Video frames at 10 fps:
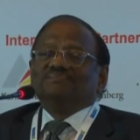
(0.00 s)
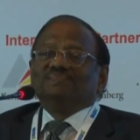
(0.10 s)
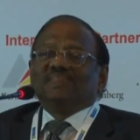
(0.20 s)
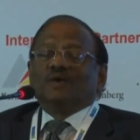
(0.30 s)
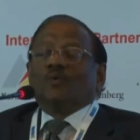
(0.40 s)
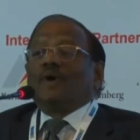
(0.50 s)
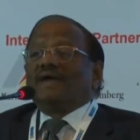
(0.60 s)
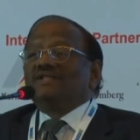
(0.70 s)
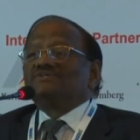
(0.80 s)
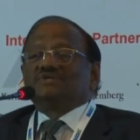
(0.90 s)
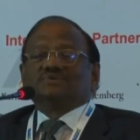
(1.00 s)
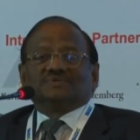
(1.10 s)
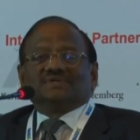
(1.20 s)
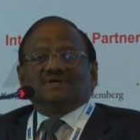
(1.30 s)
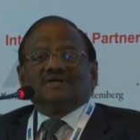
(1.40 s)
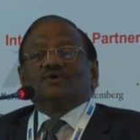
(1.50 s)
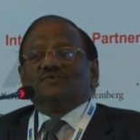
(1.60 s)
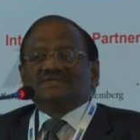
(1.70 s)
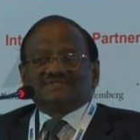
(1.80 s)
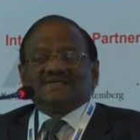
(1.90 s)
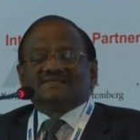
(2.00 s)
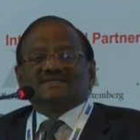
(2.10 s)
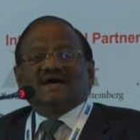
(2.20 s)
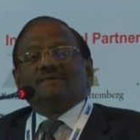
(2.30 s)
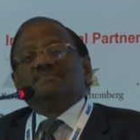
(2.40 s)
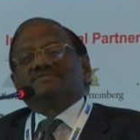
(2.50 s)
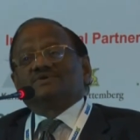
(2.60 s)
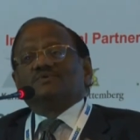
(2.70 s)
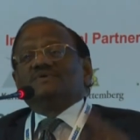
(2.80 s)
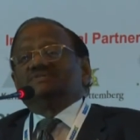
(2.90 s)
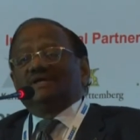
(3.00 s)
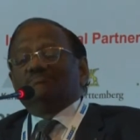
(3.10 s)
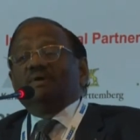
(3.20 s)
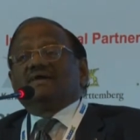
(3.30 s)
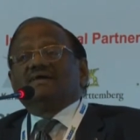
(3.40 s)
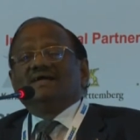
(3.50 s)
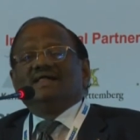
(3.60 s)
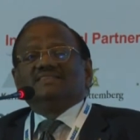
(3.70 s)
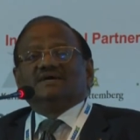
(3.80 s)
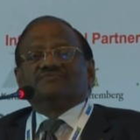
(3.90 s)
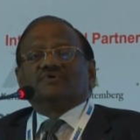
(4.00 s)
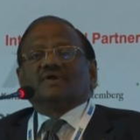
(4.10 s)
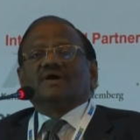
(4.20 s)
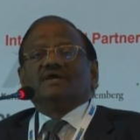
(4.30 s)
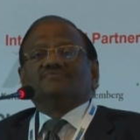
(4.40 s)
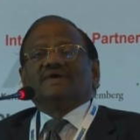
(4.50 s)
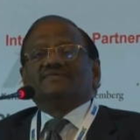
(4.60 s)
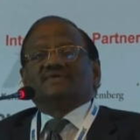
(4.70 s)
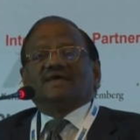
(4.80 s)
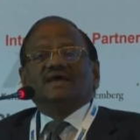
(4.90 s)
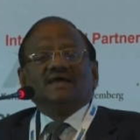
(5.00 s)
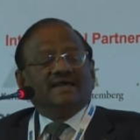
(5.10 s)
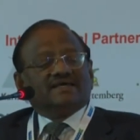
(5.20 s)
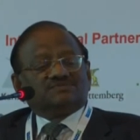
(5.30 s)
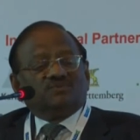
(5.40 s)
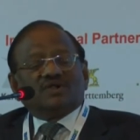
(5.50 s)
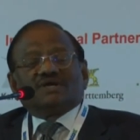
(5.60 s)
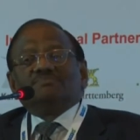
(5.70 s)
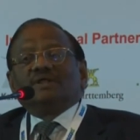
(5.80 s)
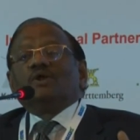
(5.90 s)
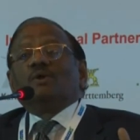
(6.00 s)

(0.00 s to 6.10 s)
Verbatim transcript: கட்ட பரிசோதனையை வெற்றிகரமாக முடித்துள்ளதாகவும் கூறிய பி சி நம்பியார் ஏப்ரல் முதல் மாதத்தில் இருபது கோடி டோஸ்